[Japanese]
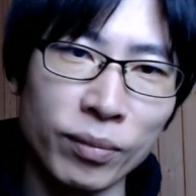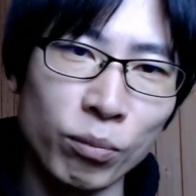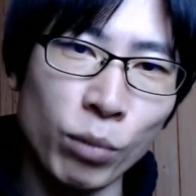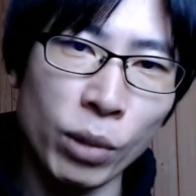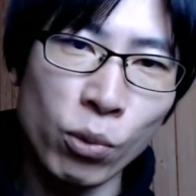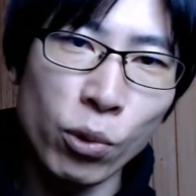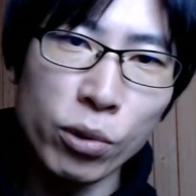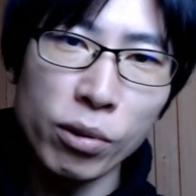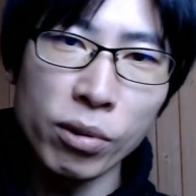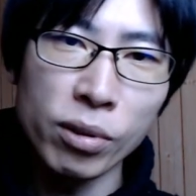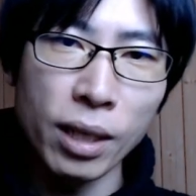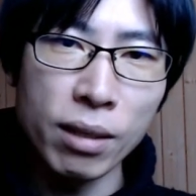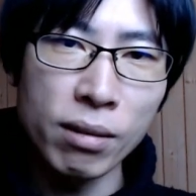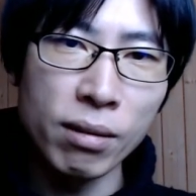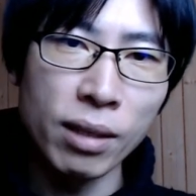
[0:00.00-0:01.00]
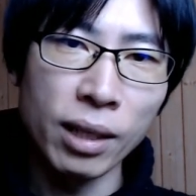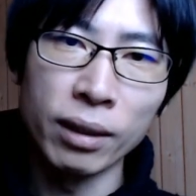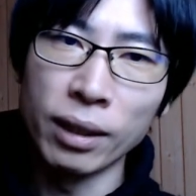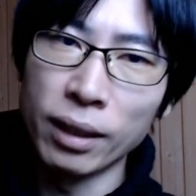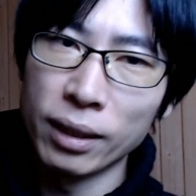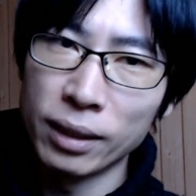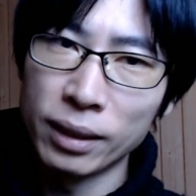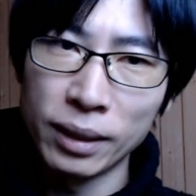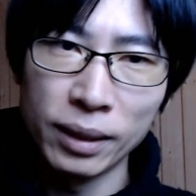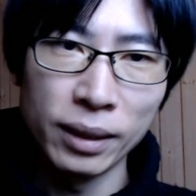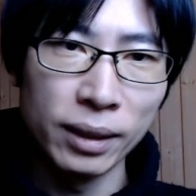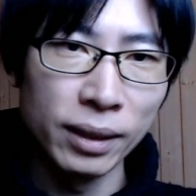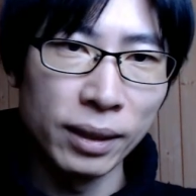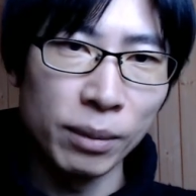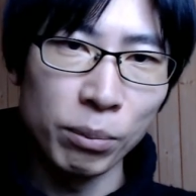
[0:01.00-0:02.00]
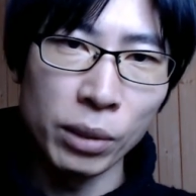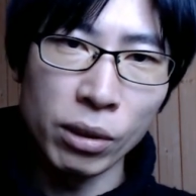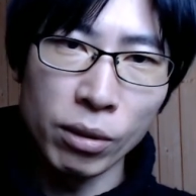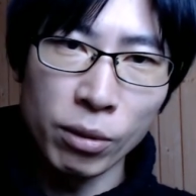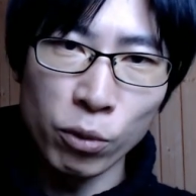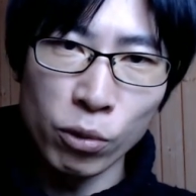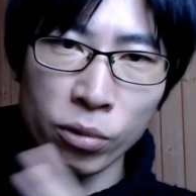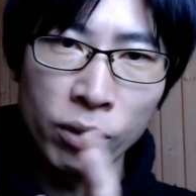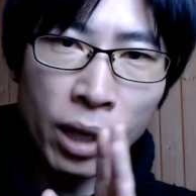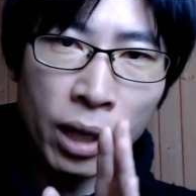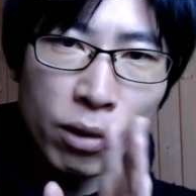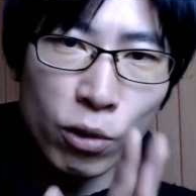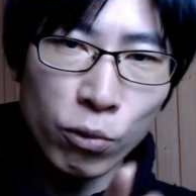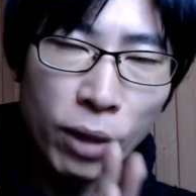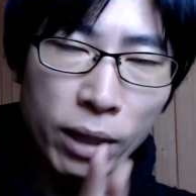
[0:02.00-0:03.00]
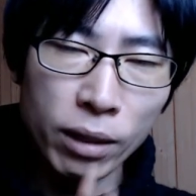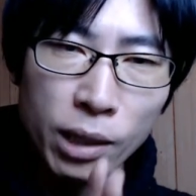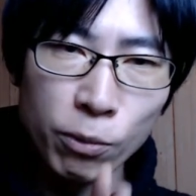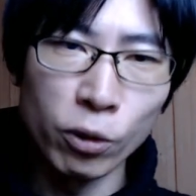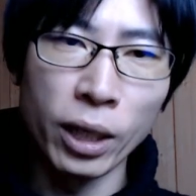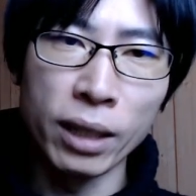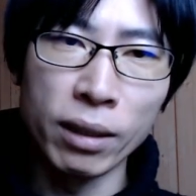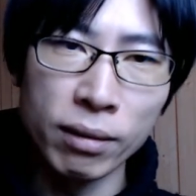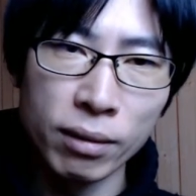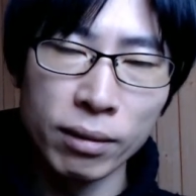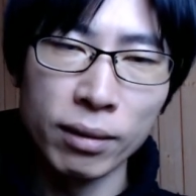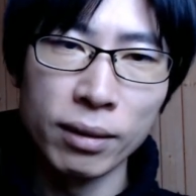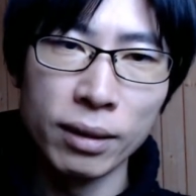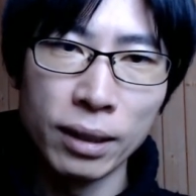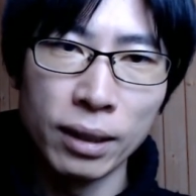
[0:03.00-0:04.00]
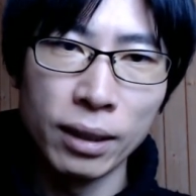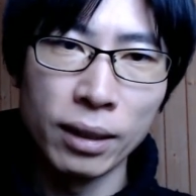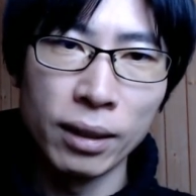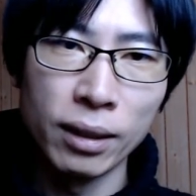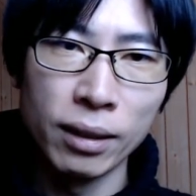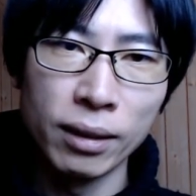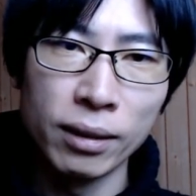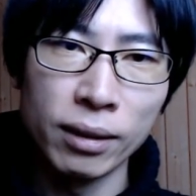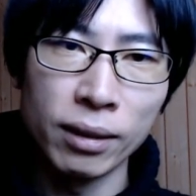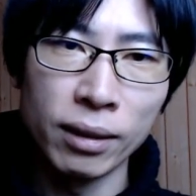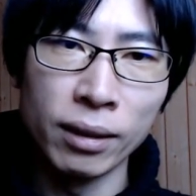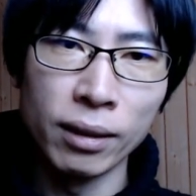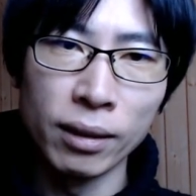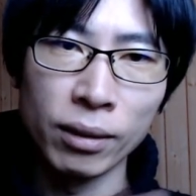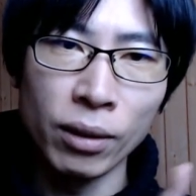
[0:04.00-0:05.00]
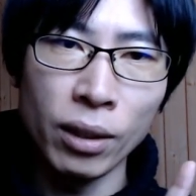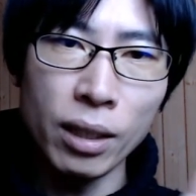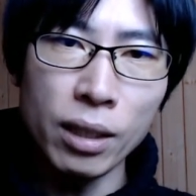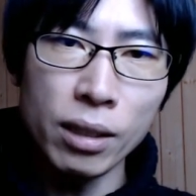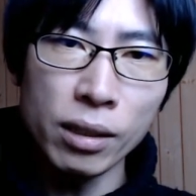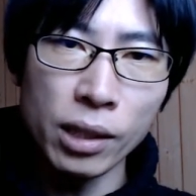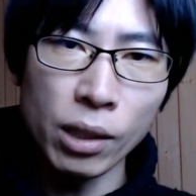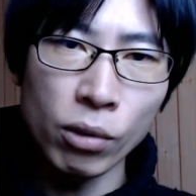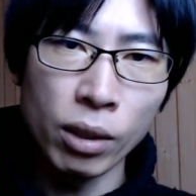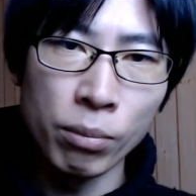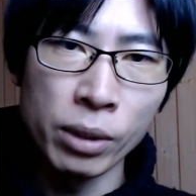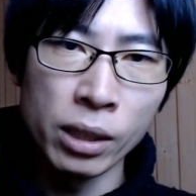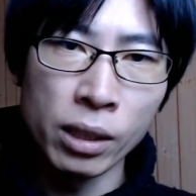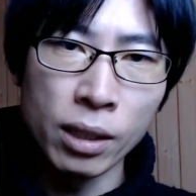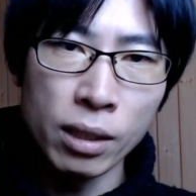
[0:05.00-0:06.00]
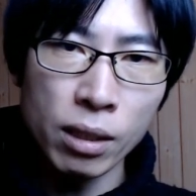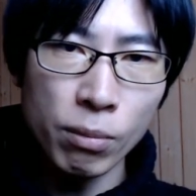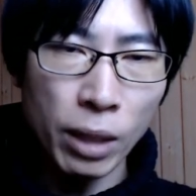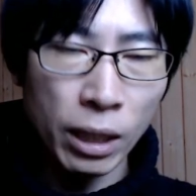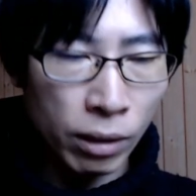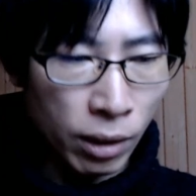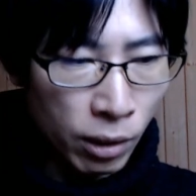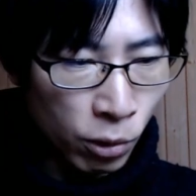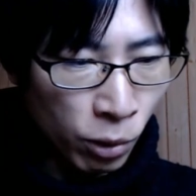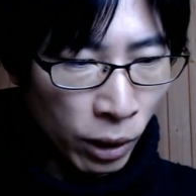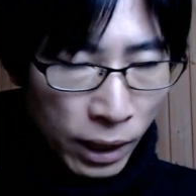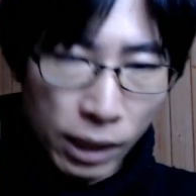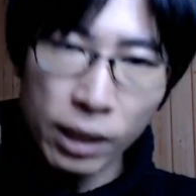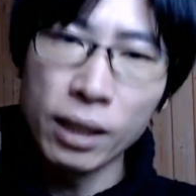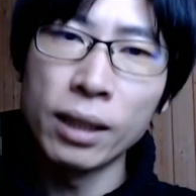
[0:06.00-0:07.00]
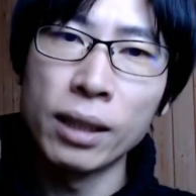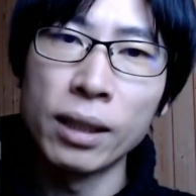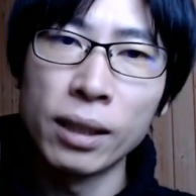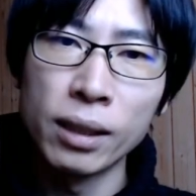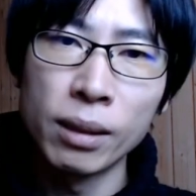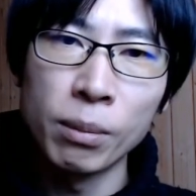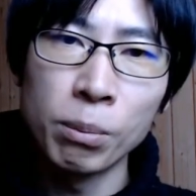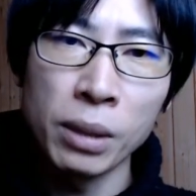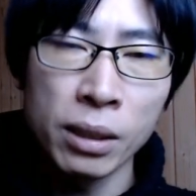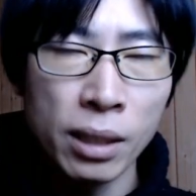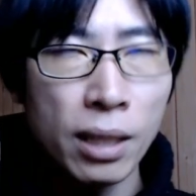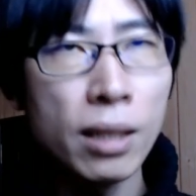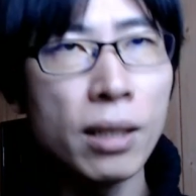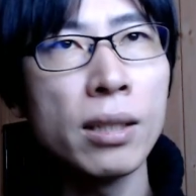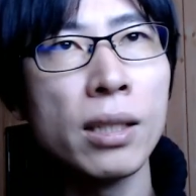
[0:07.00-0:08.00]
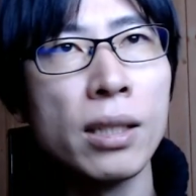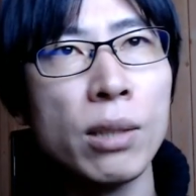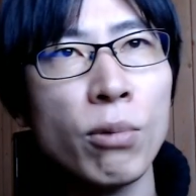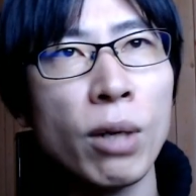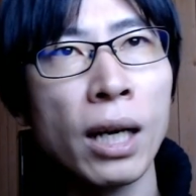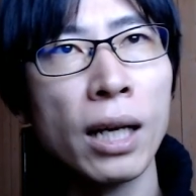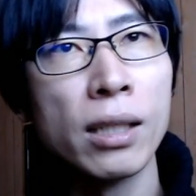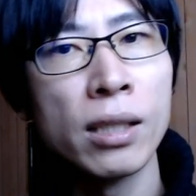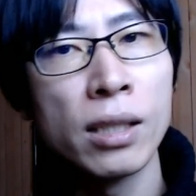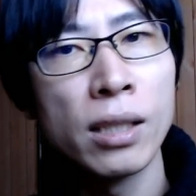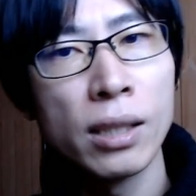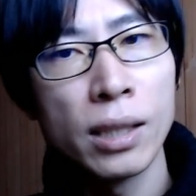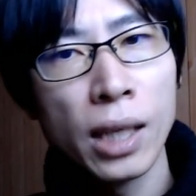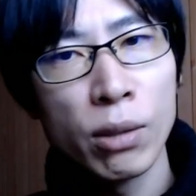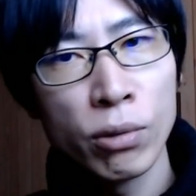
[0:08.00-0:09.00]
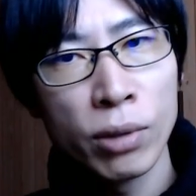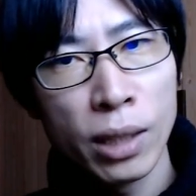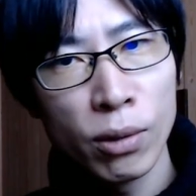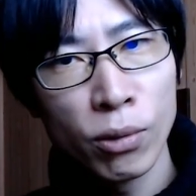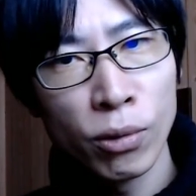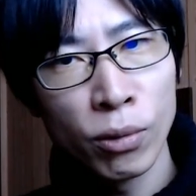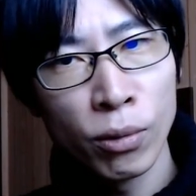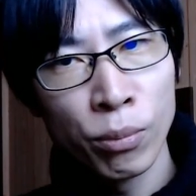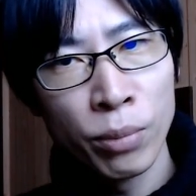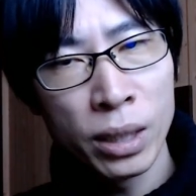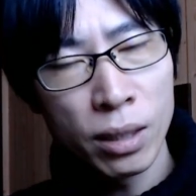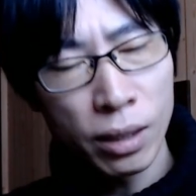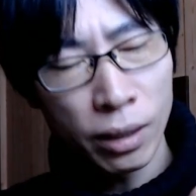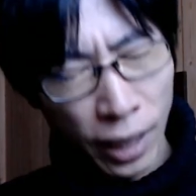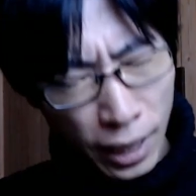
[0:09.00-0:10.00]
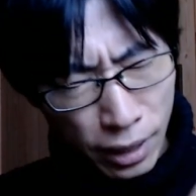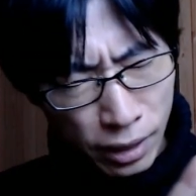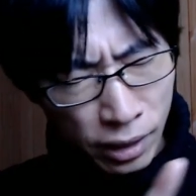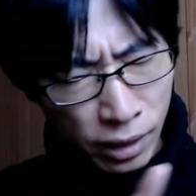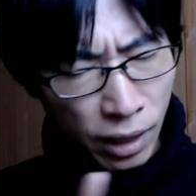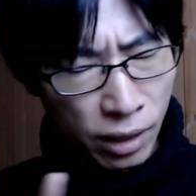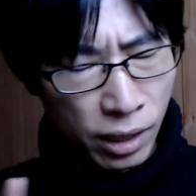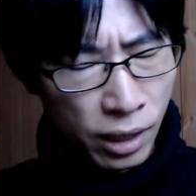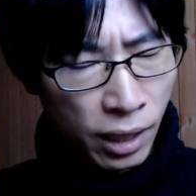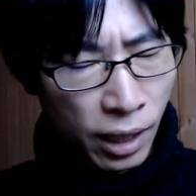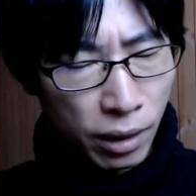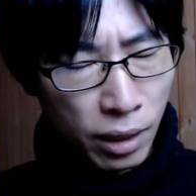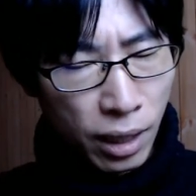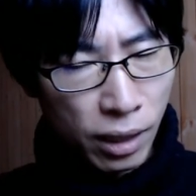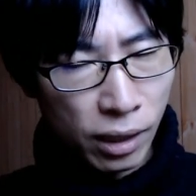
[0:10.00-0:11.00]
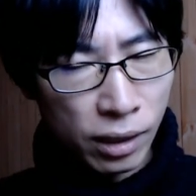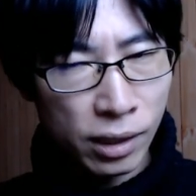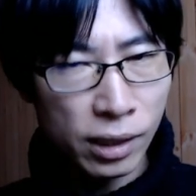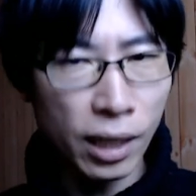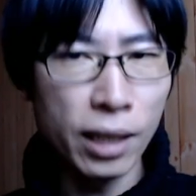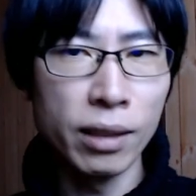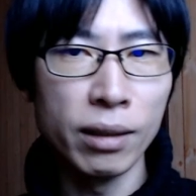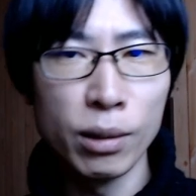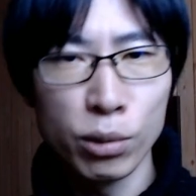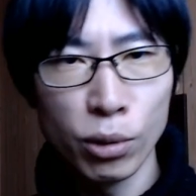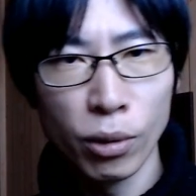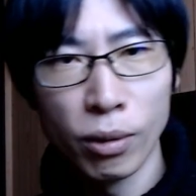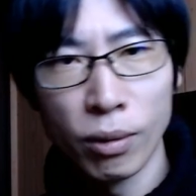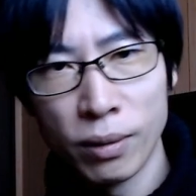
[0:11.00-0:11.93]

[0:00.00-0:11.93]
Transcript: まあ、そういうスタンスなんで、別に僕誰のファンでもないです。経営者とかビジネスマンっていうのはね、まあ、政治には関心あるけど別に大して批判なんかしないんですよ